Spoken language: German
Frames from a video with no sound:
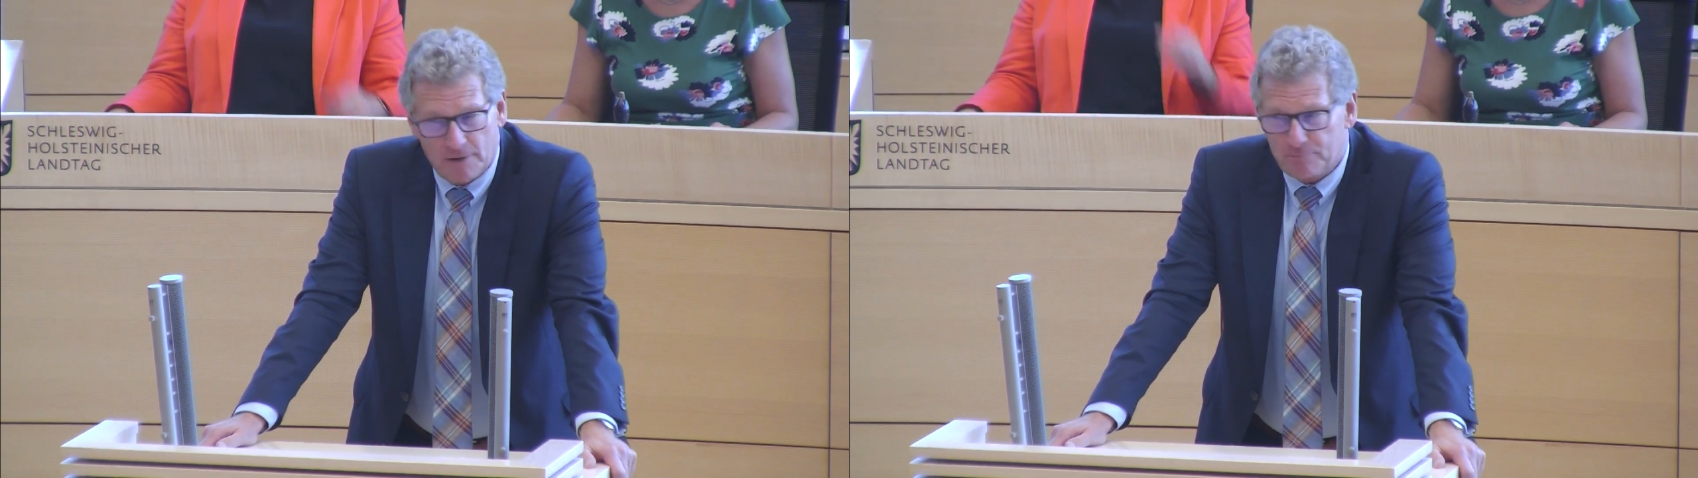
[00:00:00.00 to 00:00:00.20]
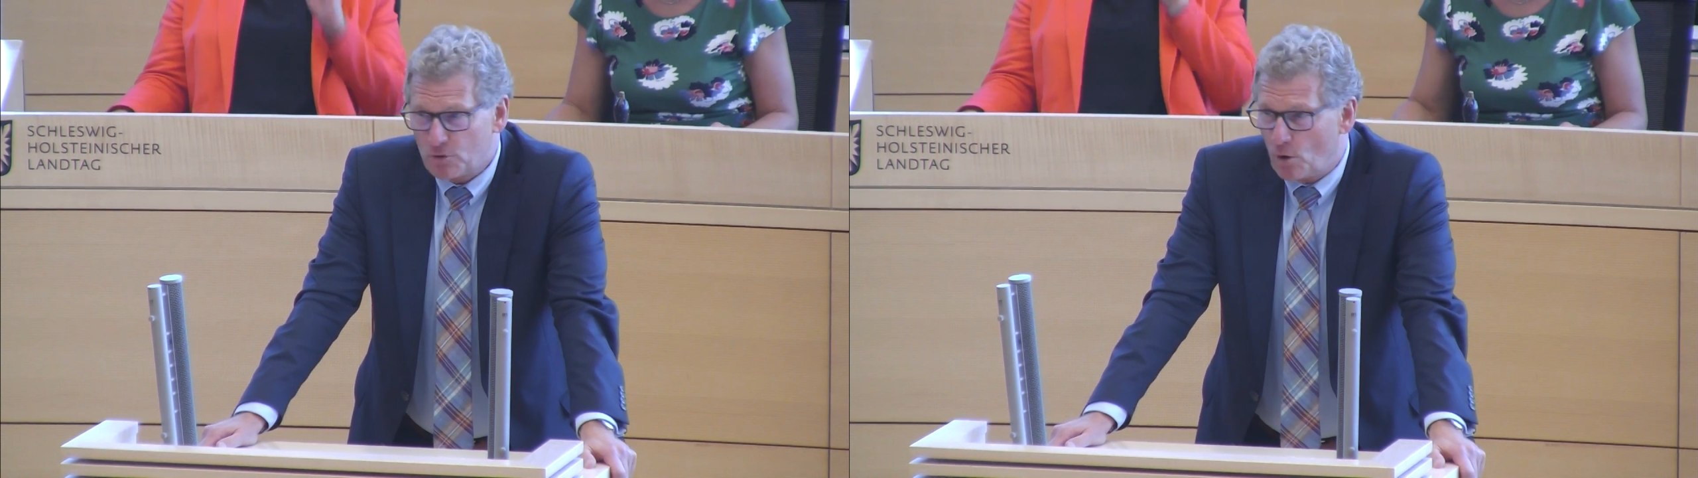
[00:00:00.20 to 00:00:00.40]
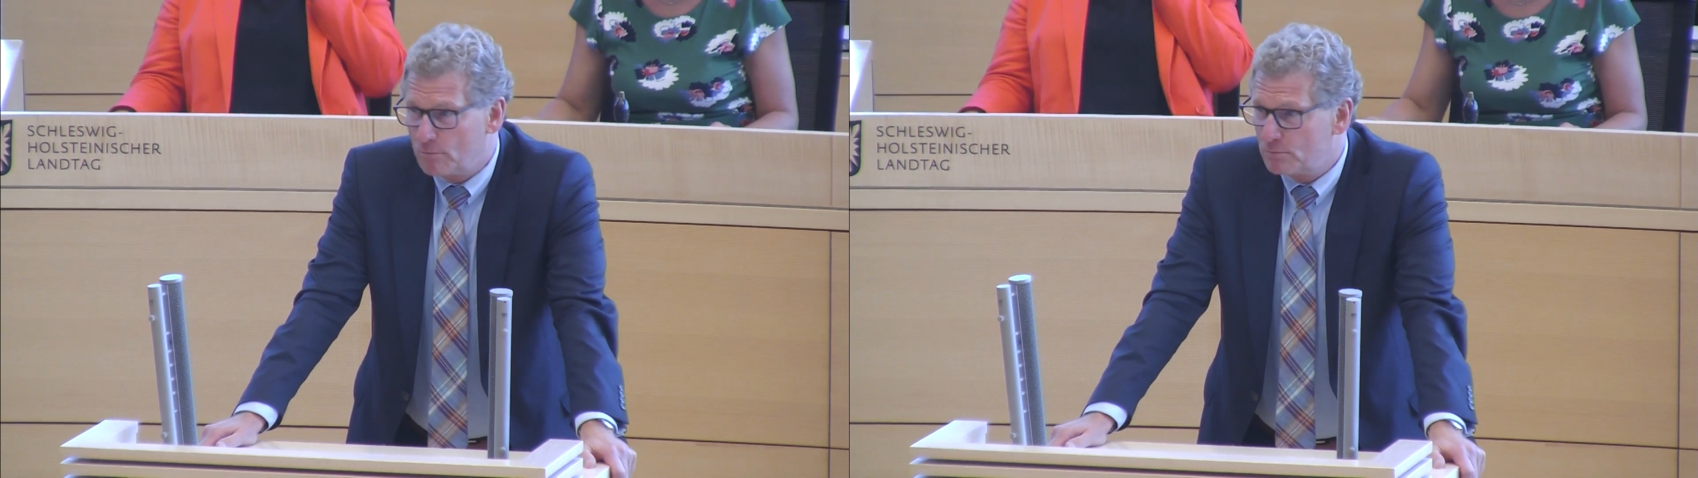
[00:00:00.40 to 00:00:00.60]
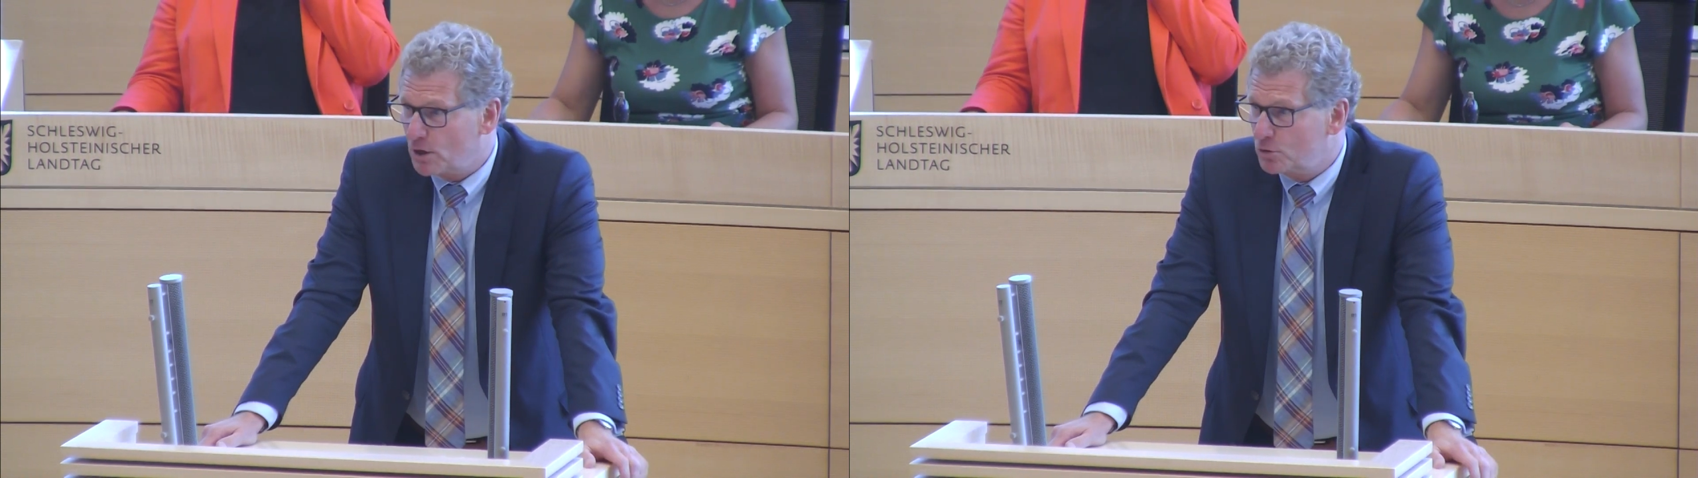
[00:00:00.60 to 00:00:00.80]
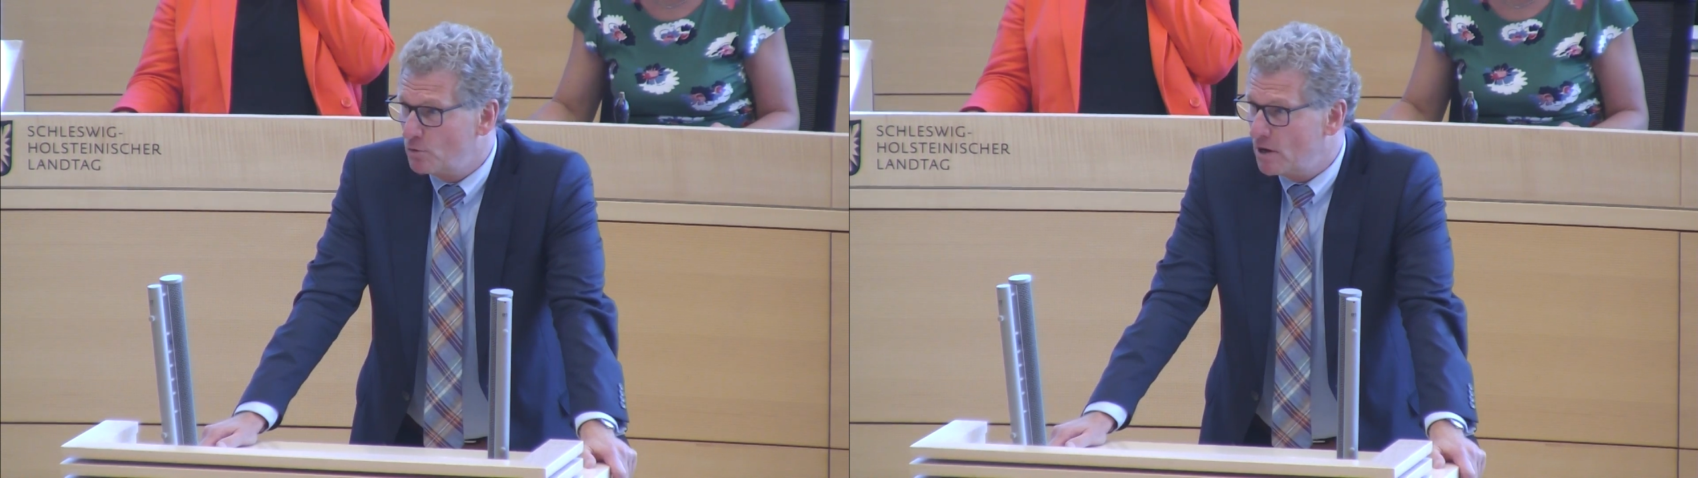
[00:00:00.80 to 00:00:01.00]
ähm,
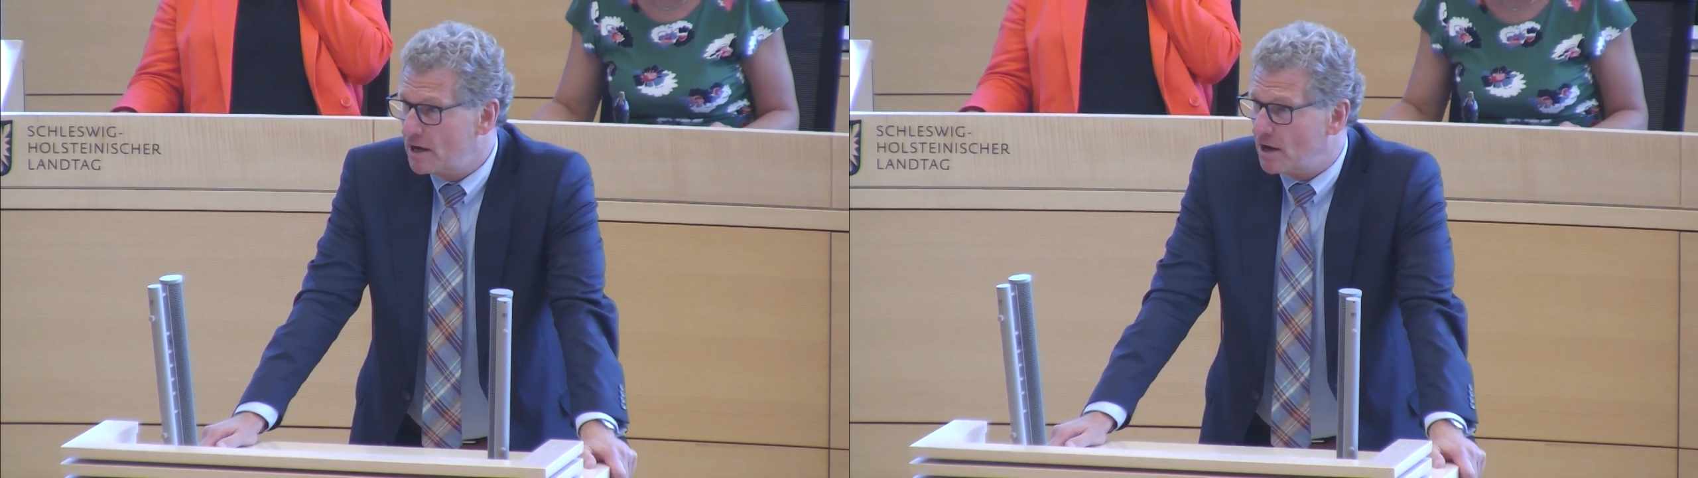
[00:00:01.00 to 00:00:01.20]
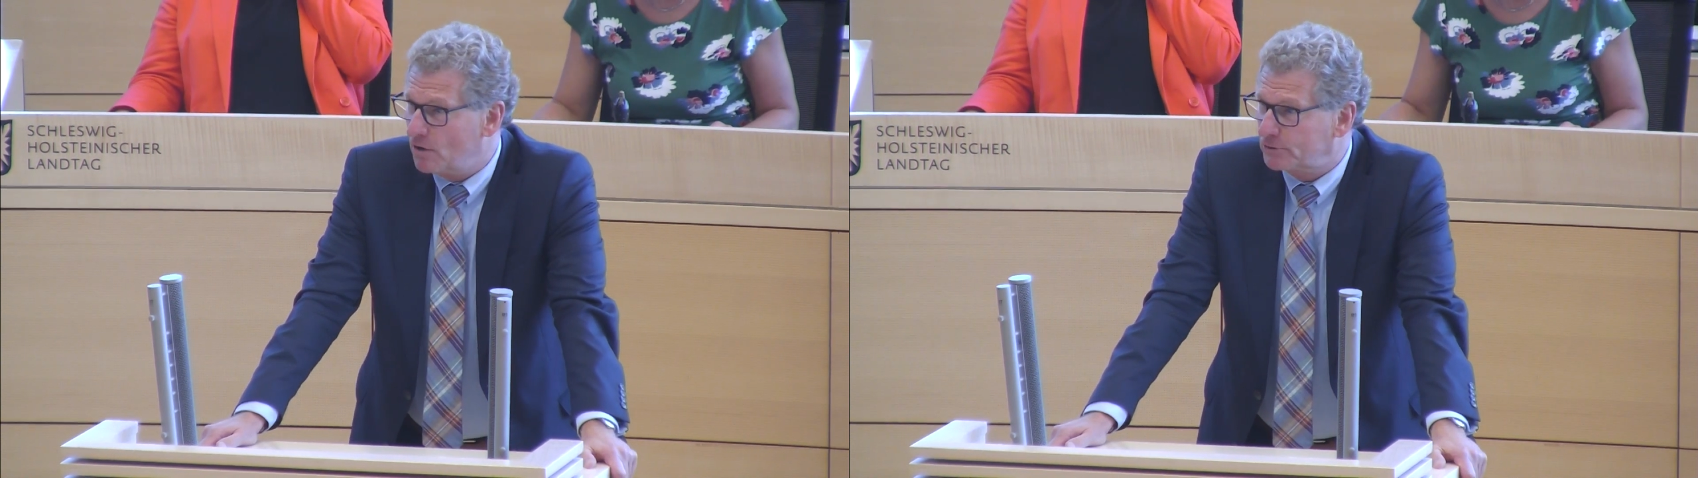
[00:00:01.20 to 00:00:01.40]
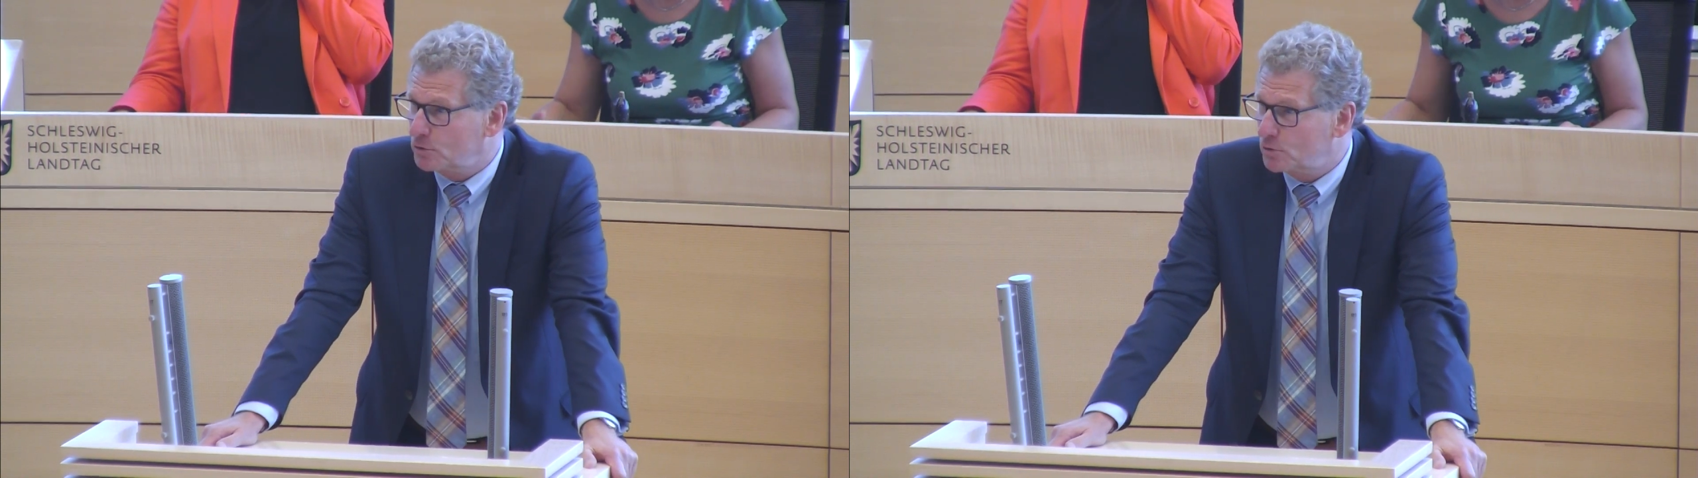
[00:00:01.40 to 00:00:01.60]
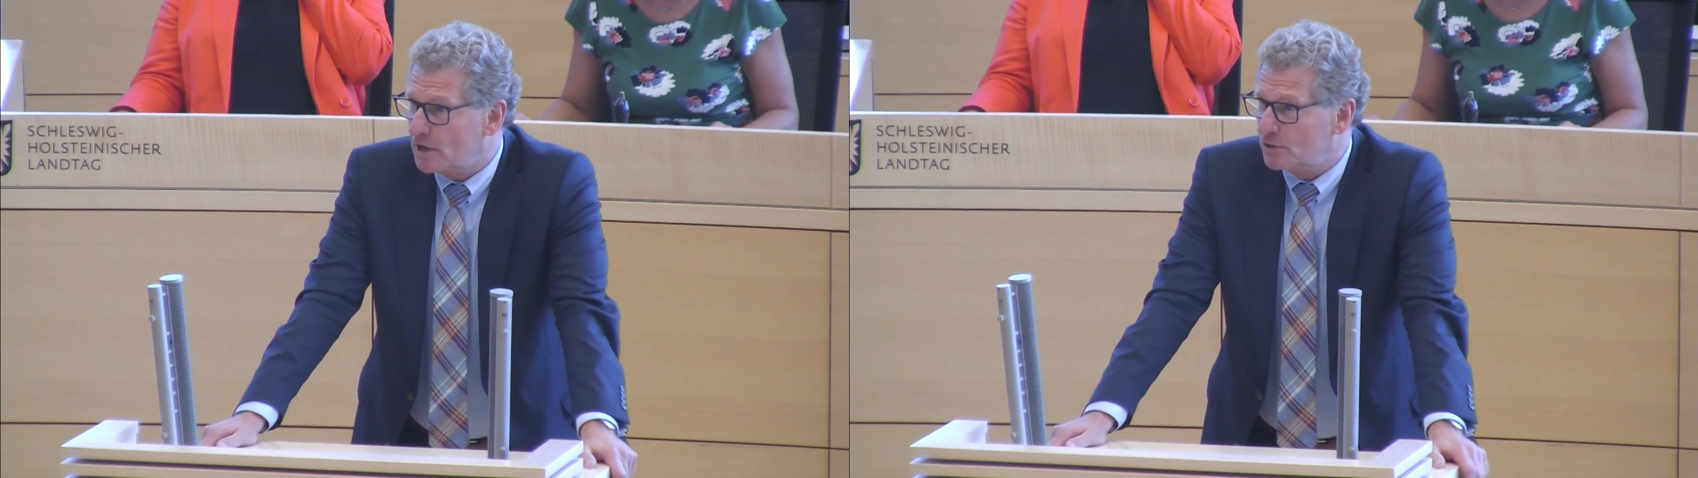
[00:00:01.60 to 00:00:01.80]
um nur auf der